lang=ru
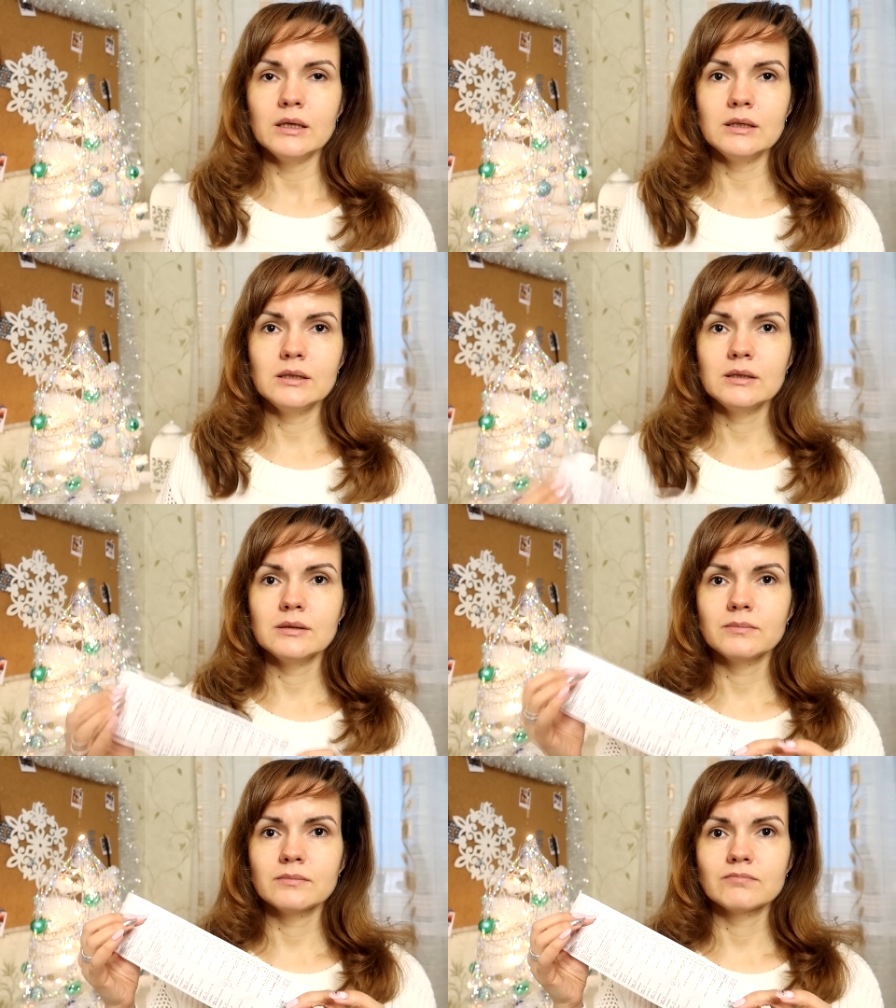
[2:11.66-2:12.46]

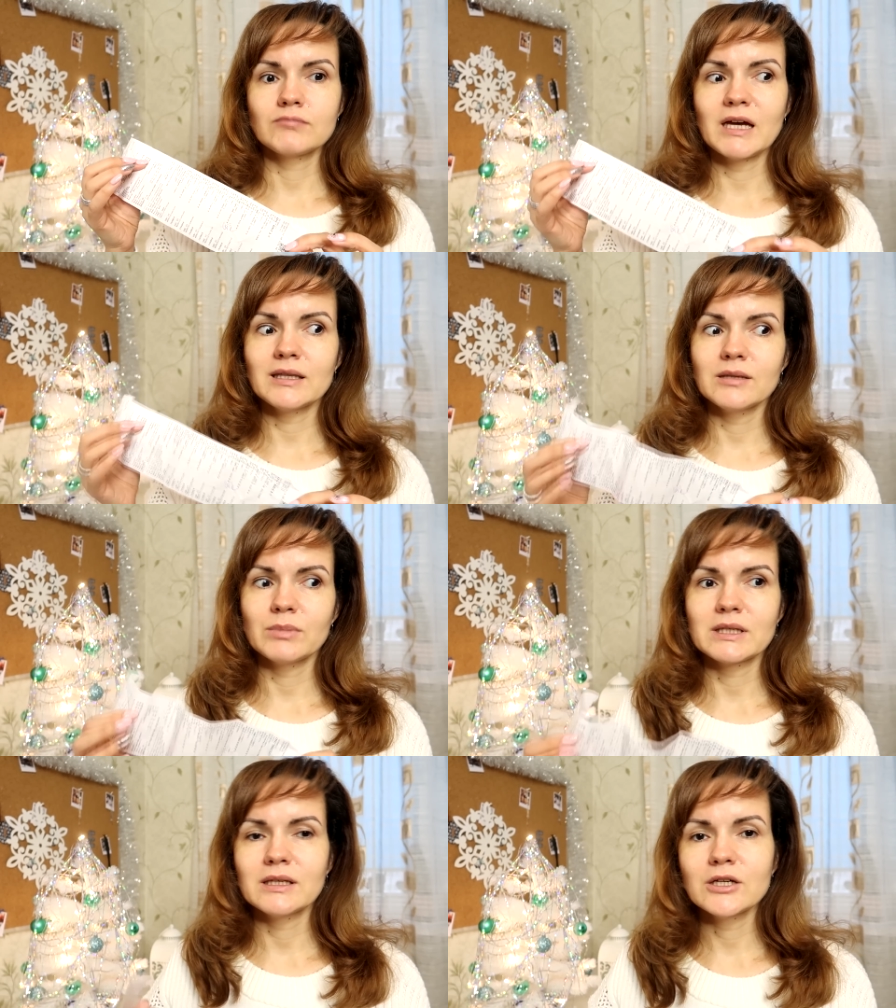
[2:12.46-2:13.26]
И данный
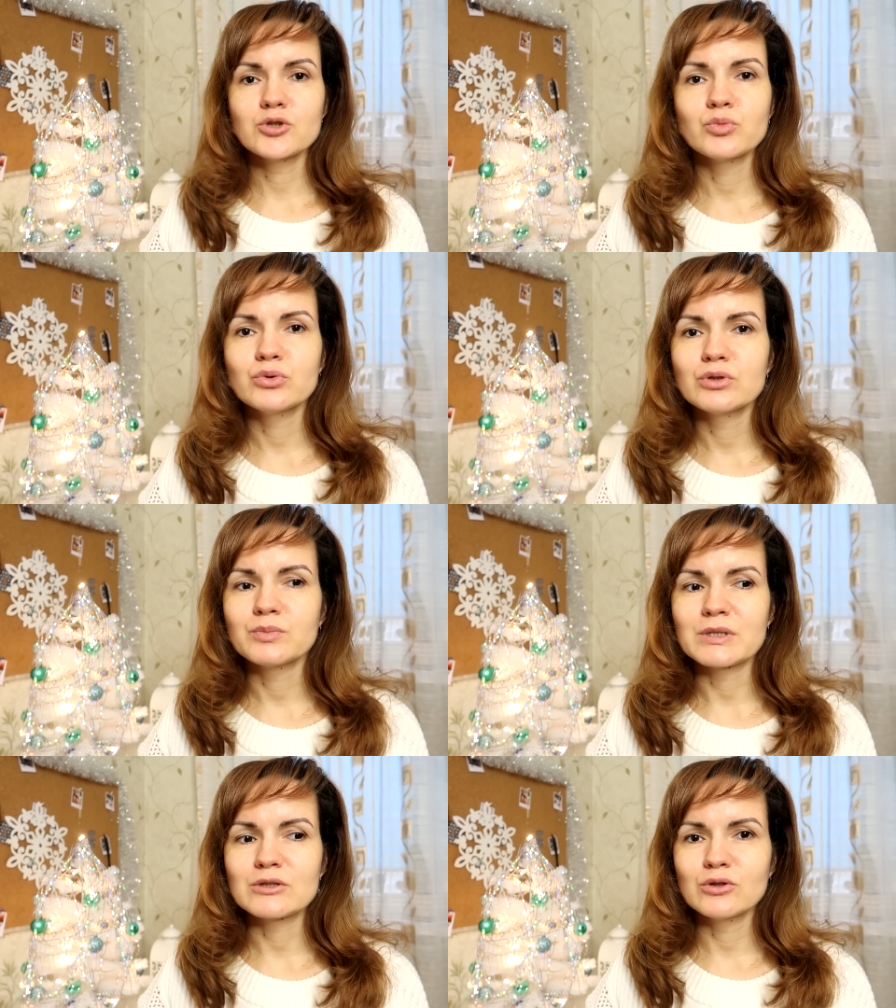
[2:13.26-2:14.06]
макияж
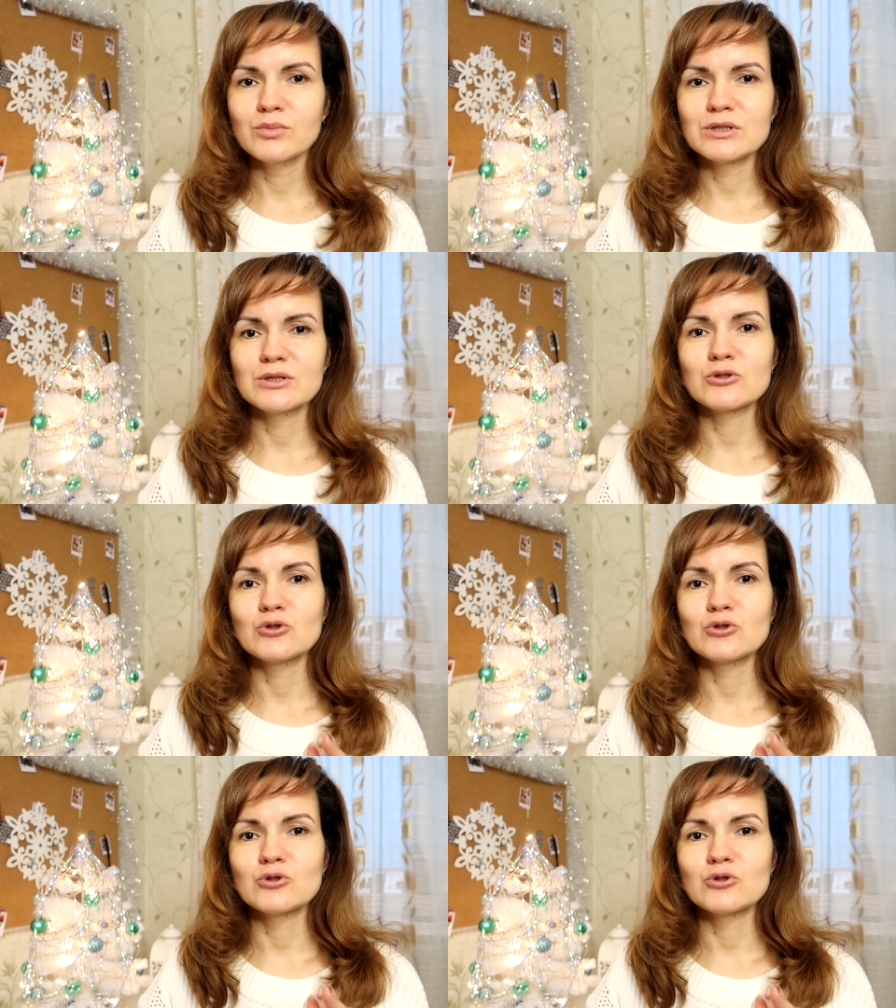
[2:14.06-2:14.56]
будет по стоимости